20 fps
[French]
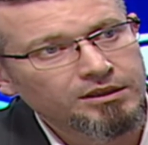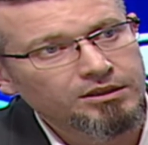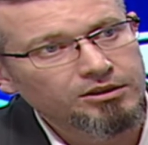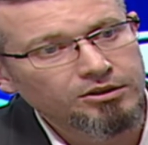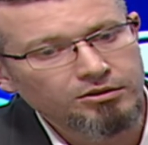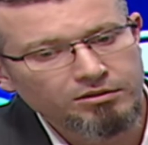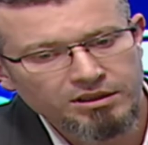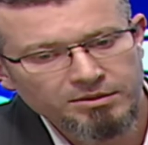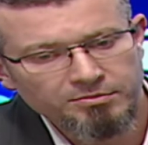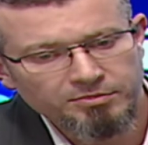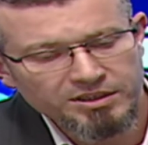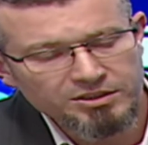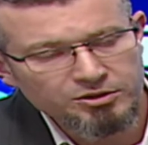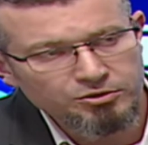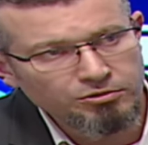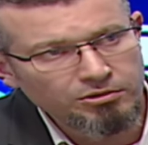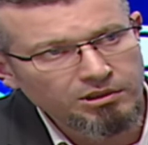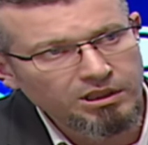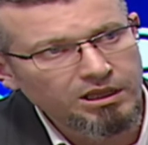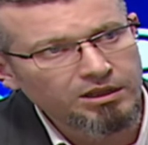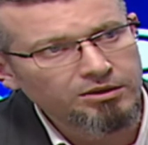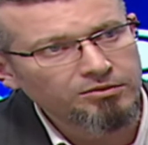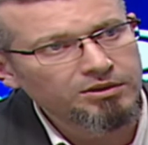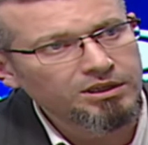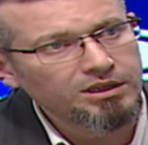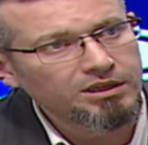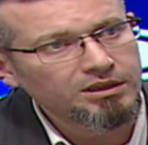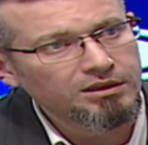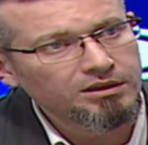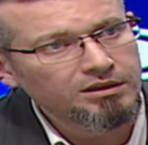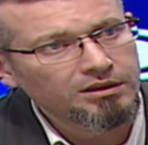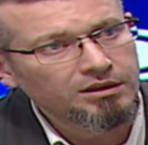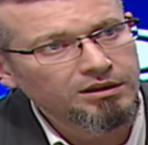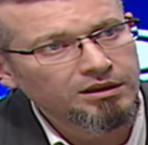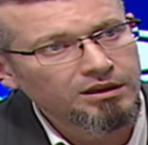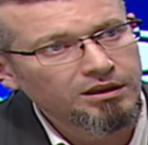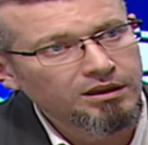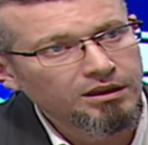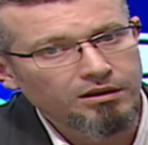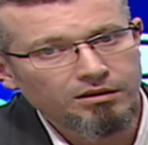Donc ils passent toute la nuit
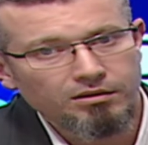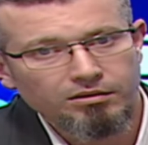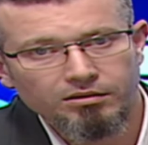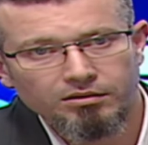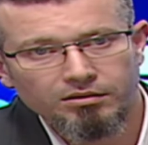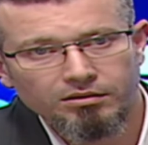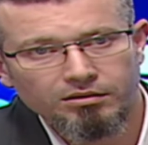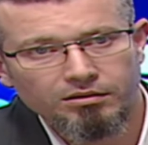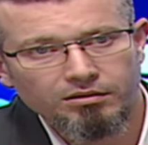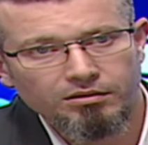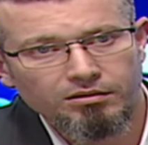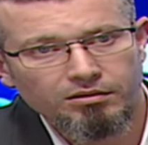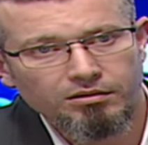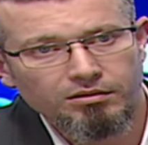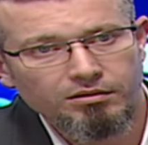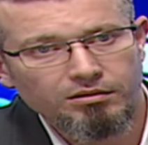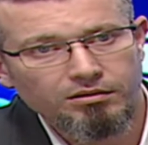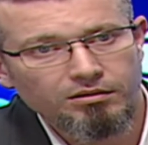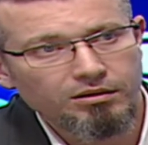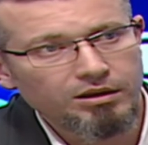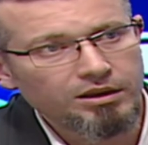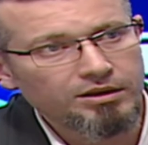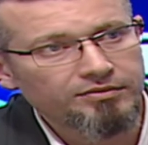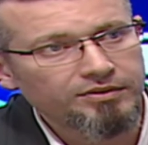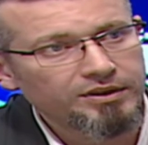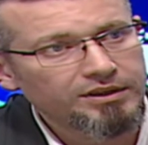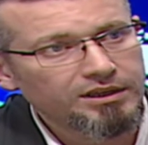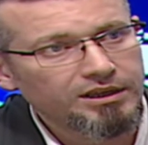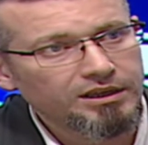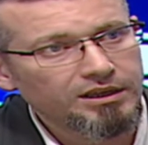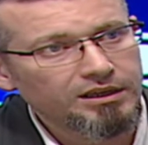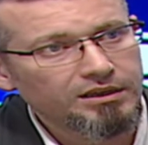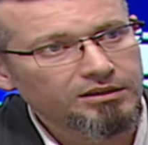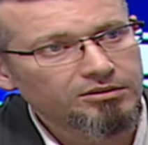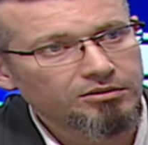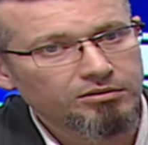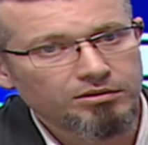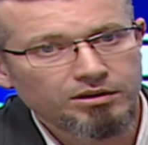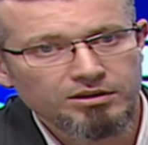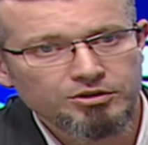euh, éveillé,
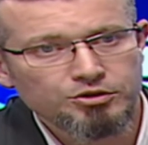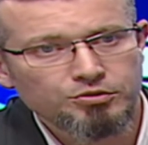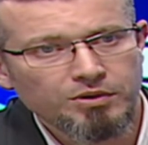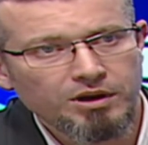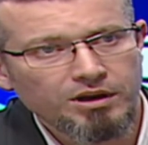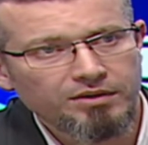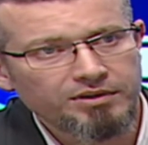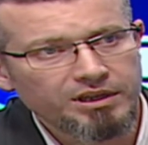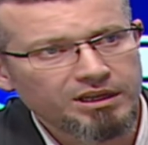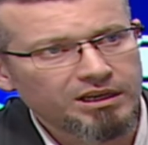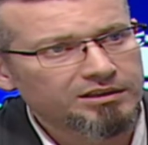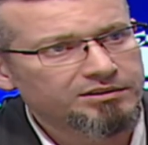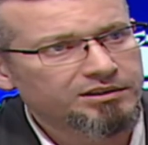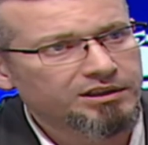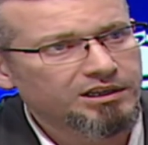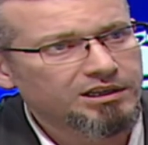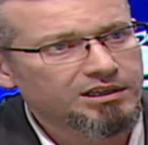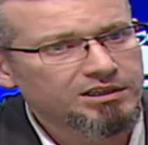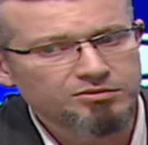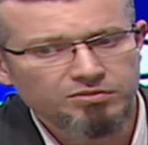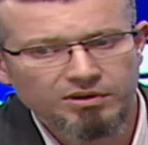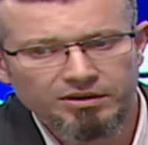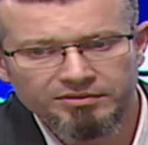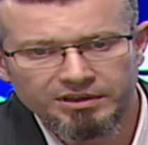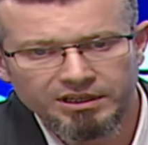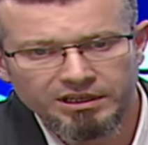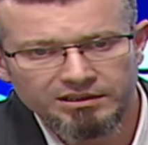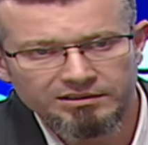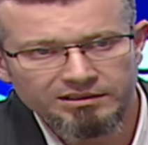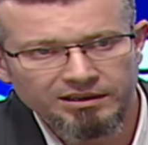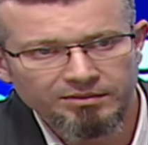donc soit avec la télé, soit avec les